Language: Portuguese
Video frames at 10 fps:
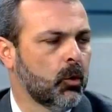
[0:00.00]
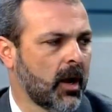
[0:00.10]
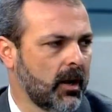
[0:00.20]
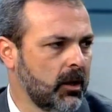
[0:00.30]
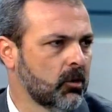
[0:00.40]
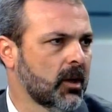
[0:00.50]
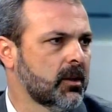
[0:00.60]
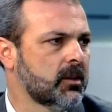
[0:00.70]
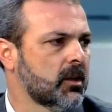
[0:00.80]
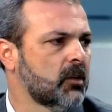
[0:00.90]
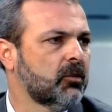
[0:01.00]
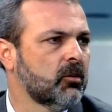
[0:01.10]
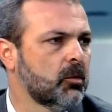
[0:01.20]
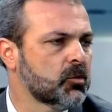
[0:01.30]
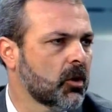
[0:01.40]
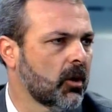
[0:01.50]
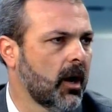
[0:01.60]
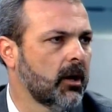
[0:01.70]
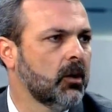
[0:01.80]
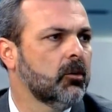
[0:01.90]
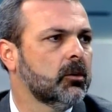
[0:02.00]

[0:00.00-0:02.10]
O carrinho que até a Adriana falou, vamos buscar o carrinho. Você não está